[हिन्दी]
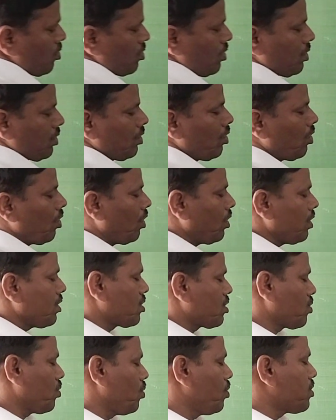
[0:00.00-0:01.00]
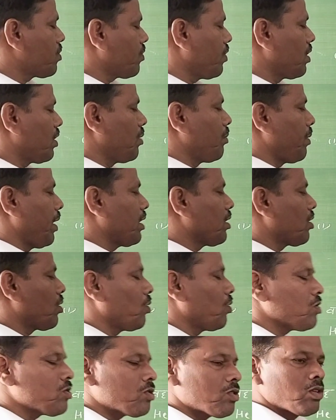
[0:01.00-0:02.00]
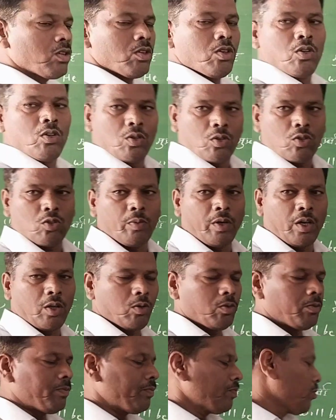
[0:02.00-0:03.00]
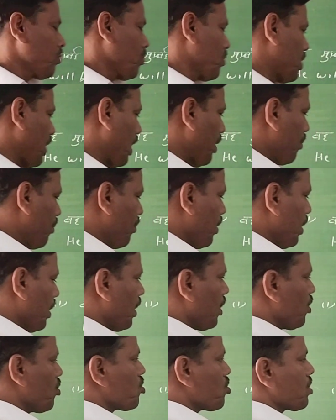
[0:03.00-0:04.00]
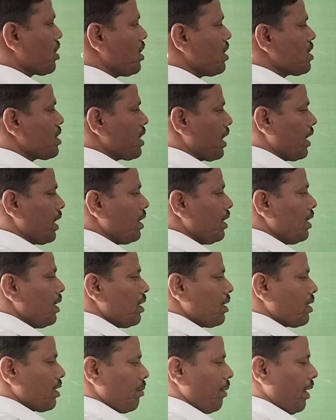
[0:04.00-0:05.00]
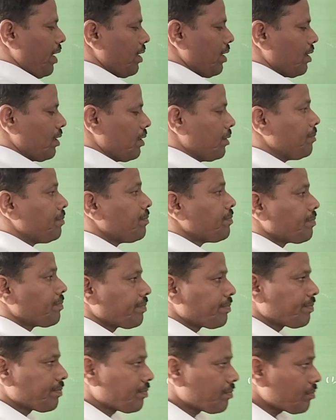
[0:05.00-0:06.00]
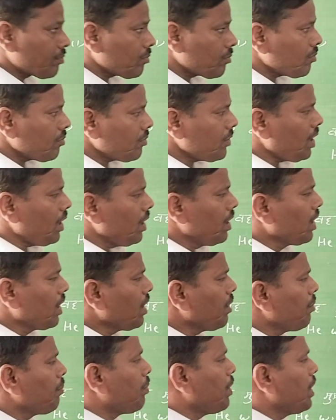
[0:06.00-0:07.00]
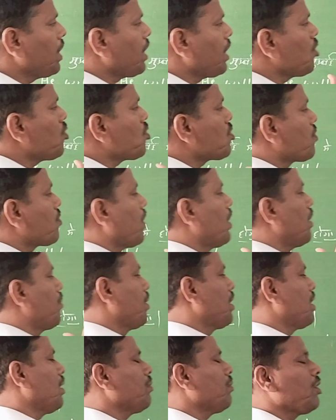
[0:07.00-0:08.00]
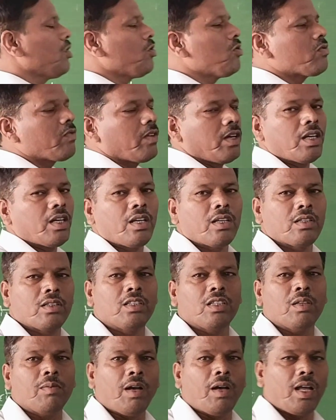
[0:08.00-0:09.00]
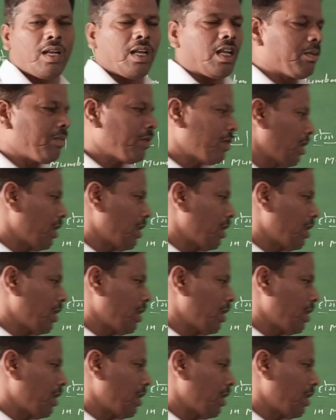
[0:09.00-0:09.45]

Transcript: भी हो सकता है ऑल स्कूल्स विल रिमेन क्लोज टुमारो चाहे हम बी का यूज करें चाहे रिमेन का लेकिन हम बी का यूज वहां बिकम का यूज वहां करते हैं जब हालात